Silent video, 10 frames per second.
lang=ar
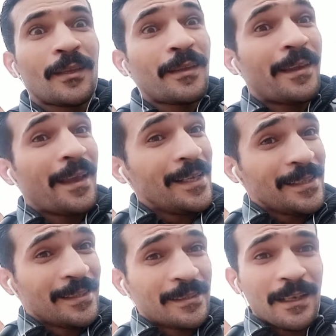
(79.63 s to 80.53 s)
يا
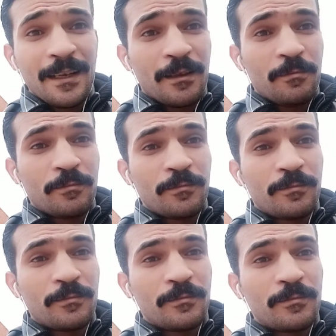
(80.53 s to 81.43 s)
سلام
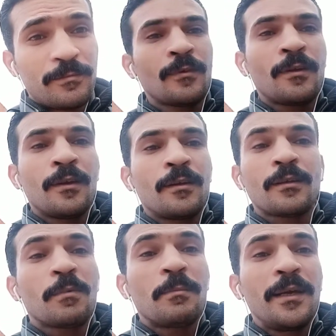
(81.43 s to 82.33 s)

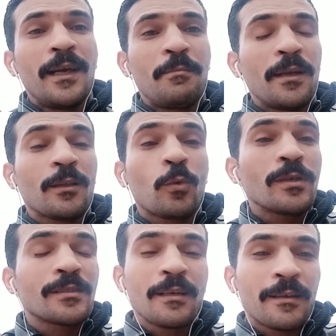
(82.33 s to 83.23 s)
طب لما هي عماله
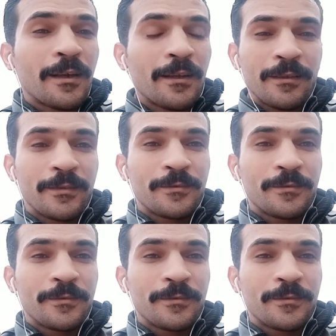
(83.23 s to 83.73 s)
توصل كده